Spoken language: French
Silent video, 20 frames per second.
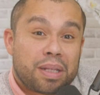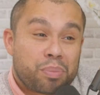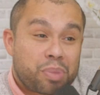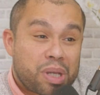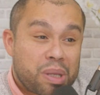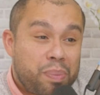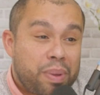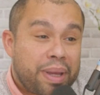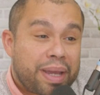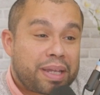
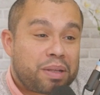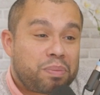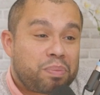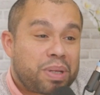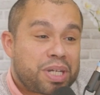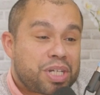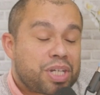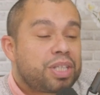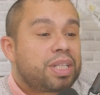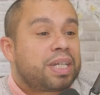Préparez une
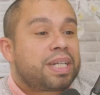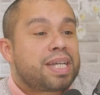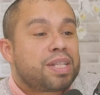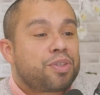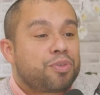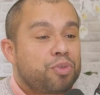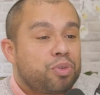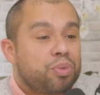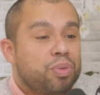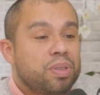page
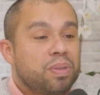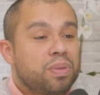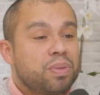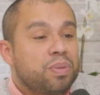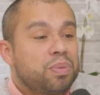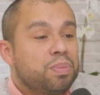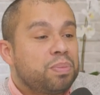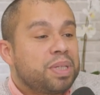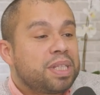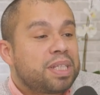internet où vous
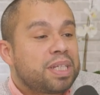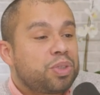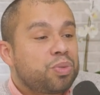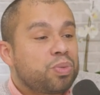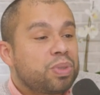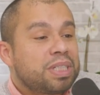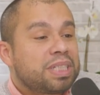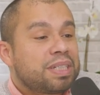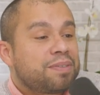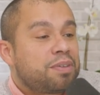mettez
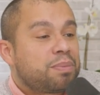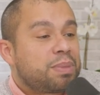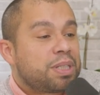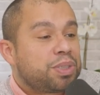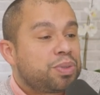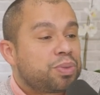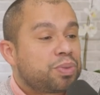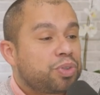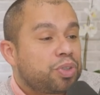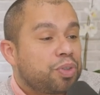toutes les
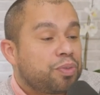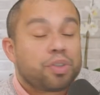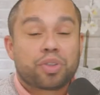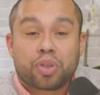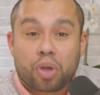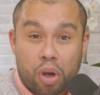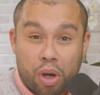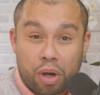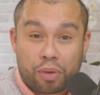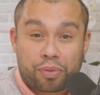informations sur
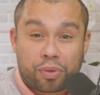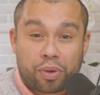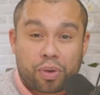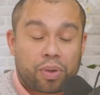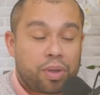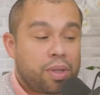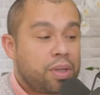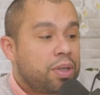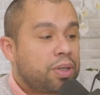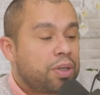votre offre
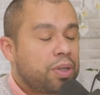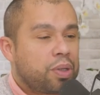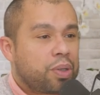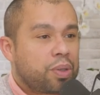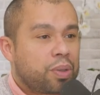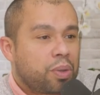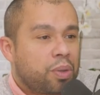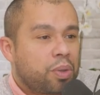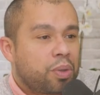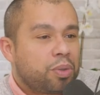
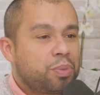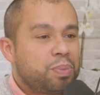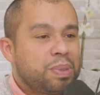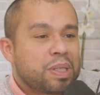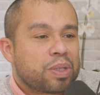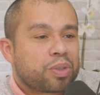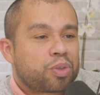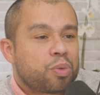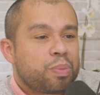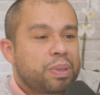euh,
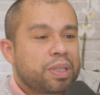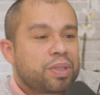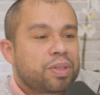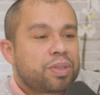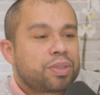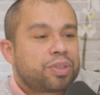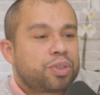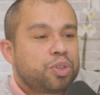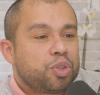bilan de compétences.